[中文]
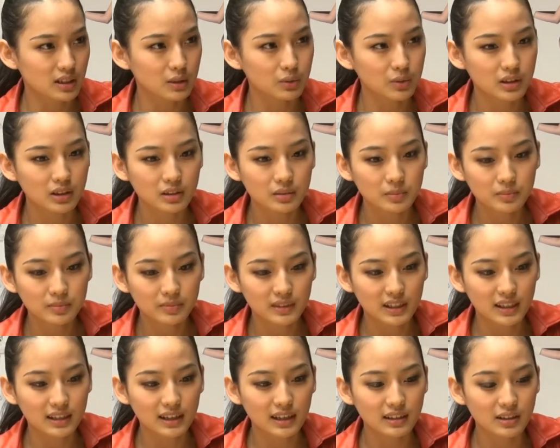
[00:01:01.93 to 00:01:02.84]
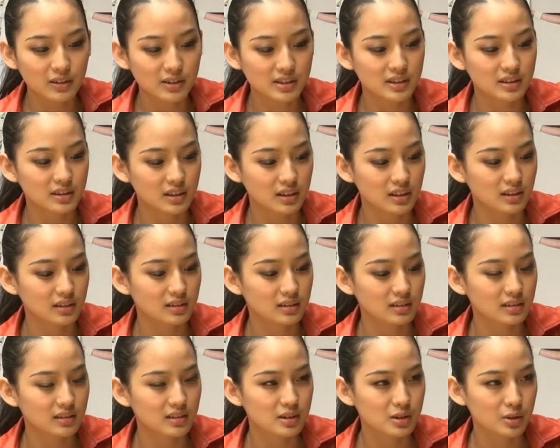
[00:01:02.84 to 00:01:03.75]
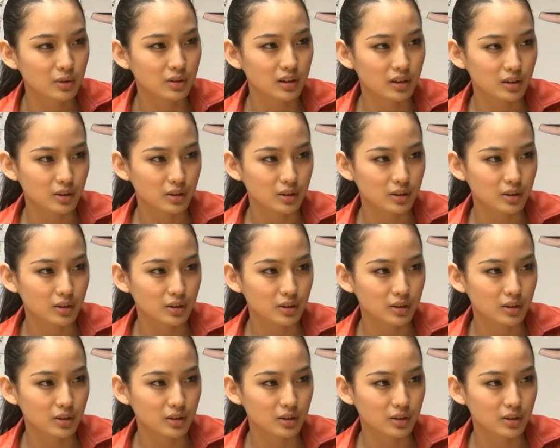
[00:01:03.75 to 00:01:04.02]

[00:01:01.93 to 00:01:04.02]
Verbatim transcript: 因为你看到情人送你